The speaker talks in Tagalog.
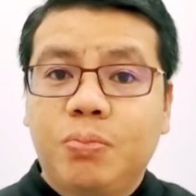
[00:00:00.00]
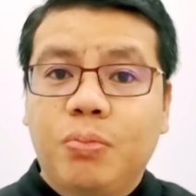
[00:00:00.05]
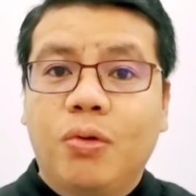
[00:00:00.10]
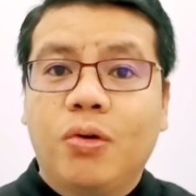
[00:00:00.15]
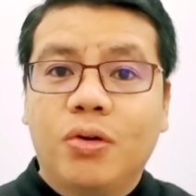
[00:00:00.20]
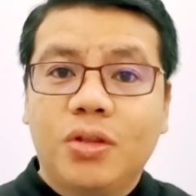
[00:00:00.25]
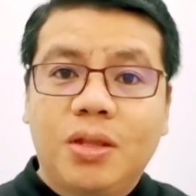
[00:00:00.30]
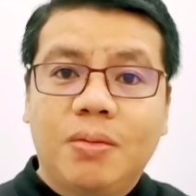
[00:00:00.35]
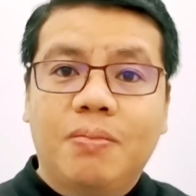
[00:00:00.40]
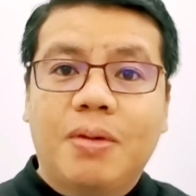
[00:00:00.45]

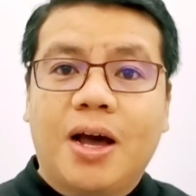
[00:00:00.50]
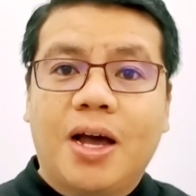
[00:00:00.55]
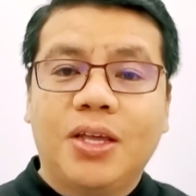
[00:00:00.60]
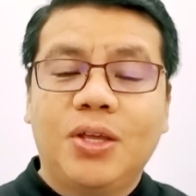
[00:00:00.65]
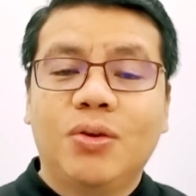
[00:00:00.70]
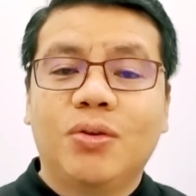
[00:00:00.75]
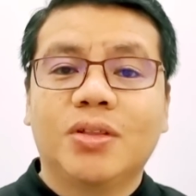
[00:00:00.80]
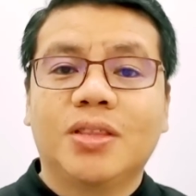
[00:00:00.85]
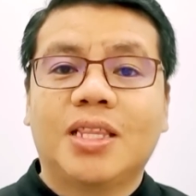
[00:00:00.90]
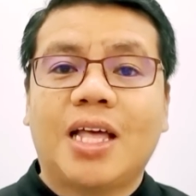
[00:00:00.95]
po, 'di ba,
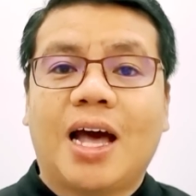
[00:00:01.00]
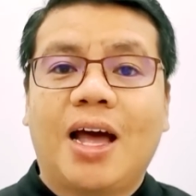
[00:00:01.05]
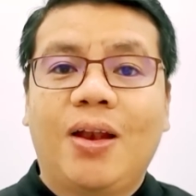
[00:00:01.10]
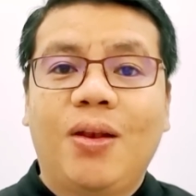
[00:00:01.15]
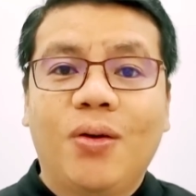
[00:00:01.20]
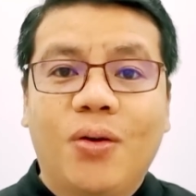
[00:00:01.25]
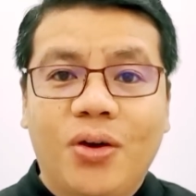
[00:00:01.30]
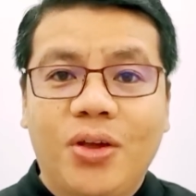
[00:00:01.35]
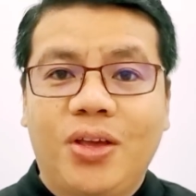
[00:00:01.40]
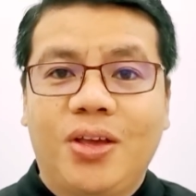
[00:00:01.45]
yung
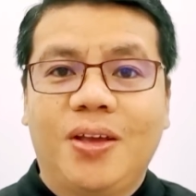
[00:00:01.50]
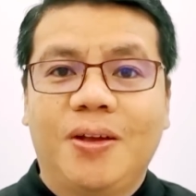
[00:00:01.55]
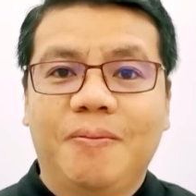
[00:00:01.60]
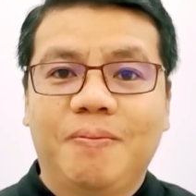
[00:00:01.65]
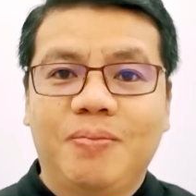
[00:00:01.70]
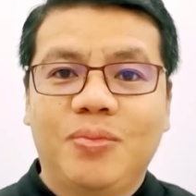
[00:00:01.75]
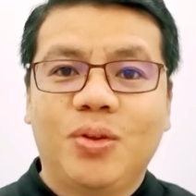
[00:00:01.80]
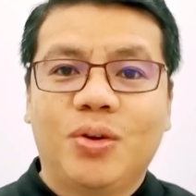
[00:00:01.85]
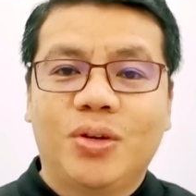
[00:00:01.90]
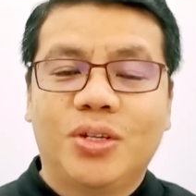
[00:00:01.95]
daloy
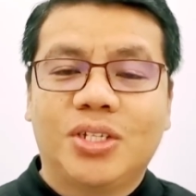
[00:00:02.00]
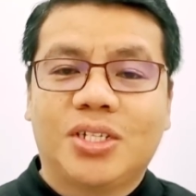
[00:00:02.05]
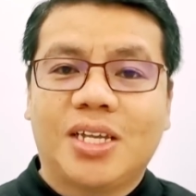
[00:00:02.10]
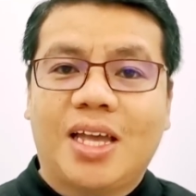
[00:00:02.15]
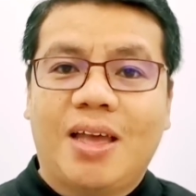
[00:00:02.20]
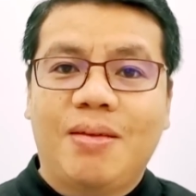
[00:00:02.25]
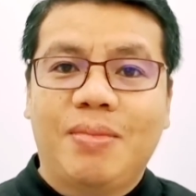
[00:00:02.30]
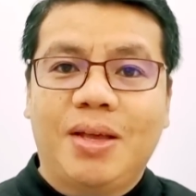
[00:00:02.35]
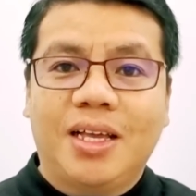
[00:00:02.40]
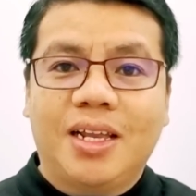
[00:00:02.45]
doon
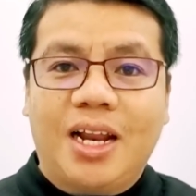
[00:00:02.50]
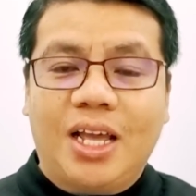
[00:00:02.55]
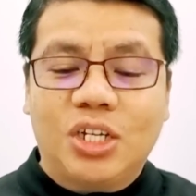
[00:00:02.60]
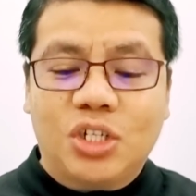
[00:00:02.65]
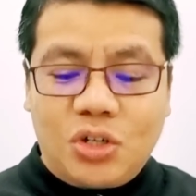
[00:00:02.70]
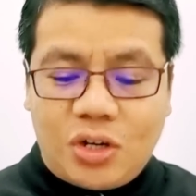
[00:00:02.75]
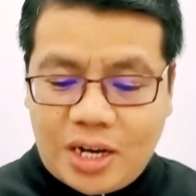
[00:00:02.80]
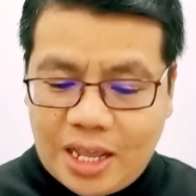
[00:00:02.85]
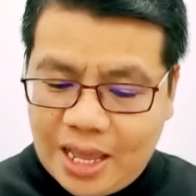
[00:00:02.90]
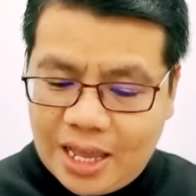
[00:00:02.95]
sa
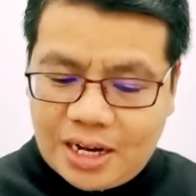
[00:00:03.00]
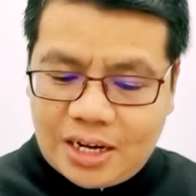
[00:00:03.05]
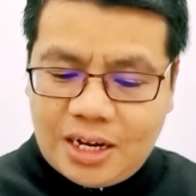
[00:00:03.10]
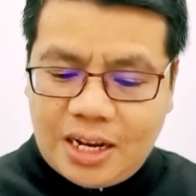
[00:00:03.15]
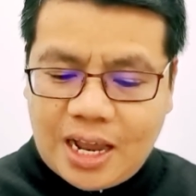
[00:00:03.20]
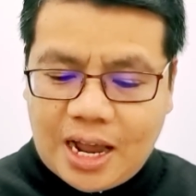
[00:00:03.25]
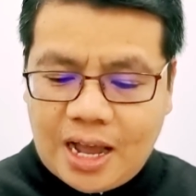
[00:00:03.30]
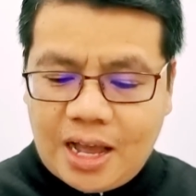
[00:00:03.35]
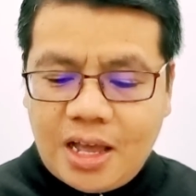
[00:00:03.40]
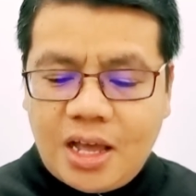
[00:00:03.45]
immigration
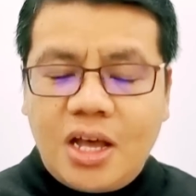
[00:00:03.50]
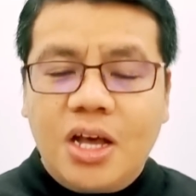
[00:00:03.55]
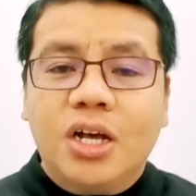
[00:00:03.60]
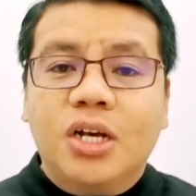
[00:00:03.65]
area.